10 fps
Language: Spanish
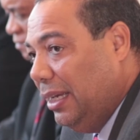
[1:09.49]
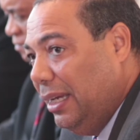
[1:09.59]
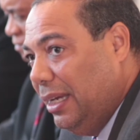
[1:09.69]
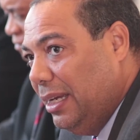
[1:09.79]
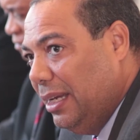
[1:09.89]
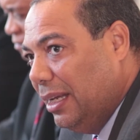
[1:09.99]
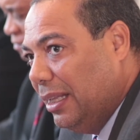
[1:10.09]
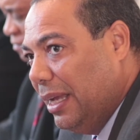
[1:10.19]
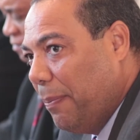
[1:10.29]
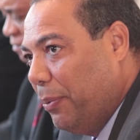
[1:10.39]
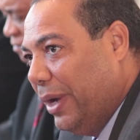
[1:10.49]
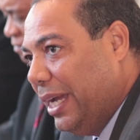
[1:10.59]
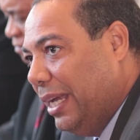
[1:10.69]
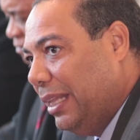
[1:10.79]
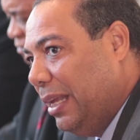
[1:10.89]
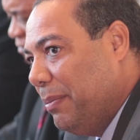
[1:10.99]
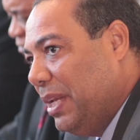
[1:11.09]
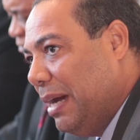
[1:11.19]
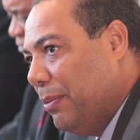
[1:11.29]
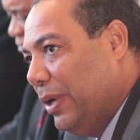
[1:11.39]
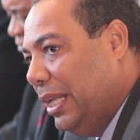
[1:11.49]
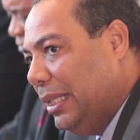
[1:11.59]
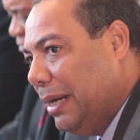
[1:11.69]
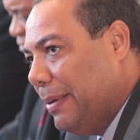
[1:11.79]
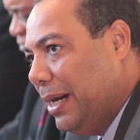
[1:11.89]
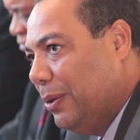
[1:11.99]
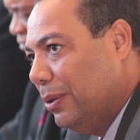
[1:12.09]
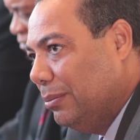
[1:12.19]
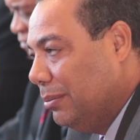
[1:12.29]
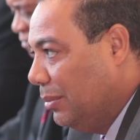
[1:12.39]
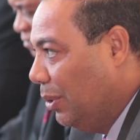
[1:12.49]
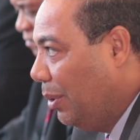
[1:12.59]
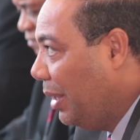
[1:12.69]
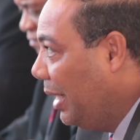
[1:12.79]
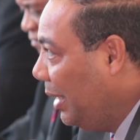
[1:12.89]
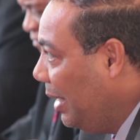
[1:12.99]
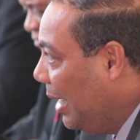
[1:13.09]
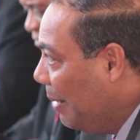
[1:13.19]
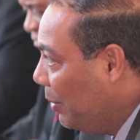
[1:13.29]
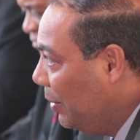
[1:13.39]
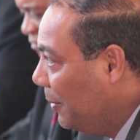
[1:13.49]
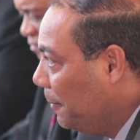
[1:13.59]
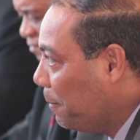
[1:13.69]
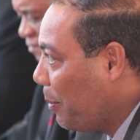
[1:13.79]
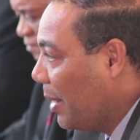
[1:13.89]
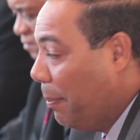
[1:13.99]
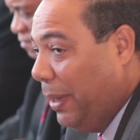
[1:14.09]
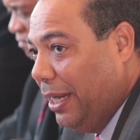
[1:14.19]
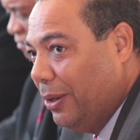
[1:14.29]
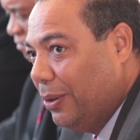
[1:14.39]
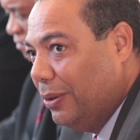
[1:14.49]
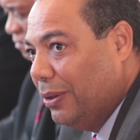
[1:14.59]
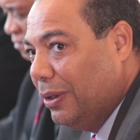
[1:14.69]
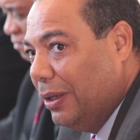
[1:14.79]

y después que terminamos el trabajo nos retiramos, pero